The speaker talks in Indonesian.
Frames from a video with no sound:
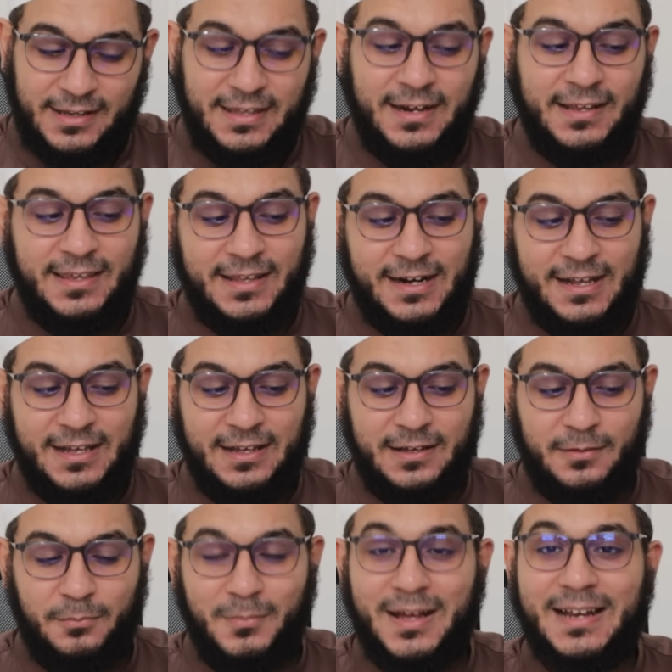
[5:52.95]
Kira-kira
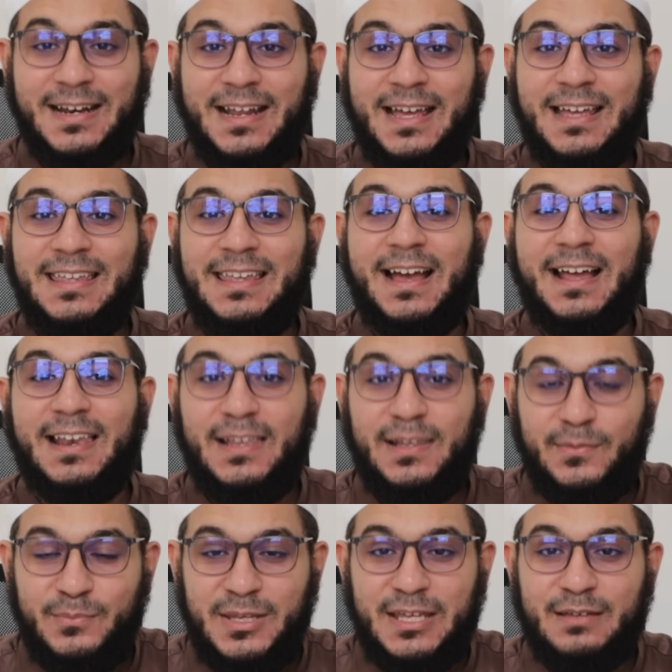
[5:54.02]
mana yang
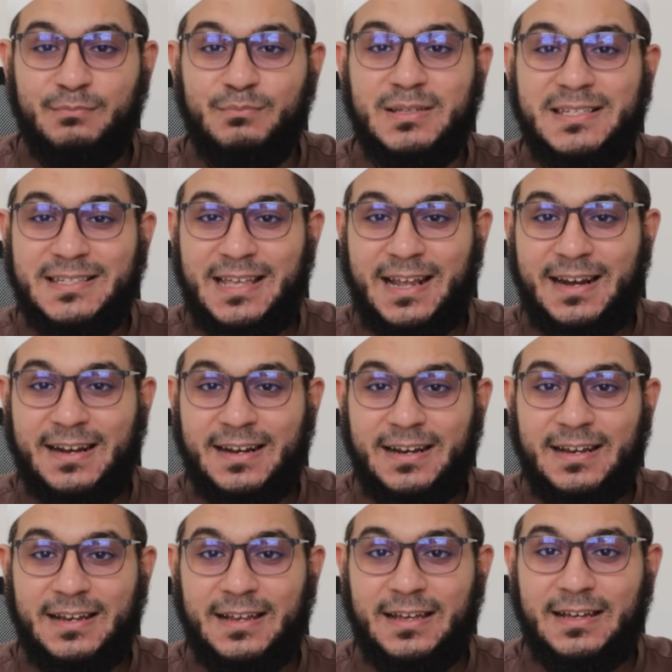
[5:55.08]
lebih besar
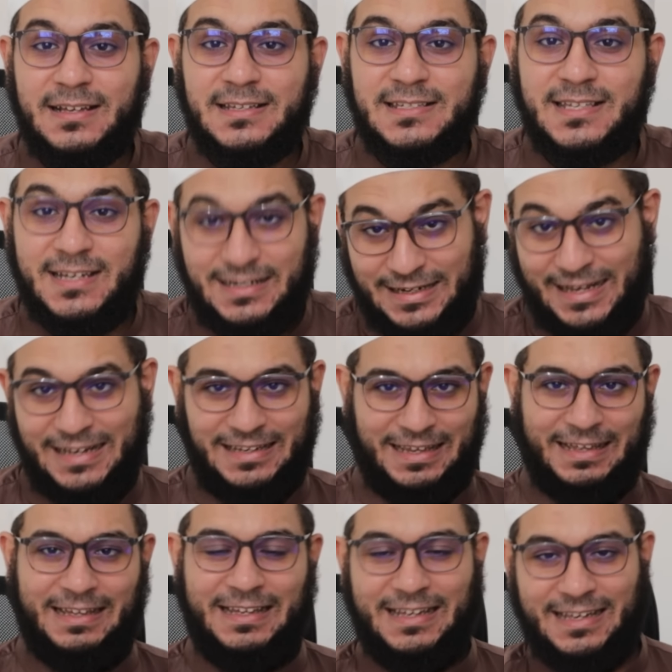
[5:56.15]
sedekahnya.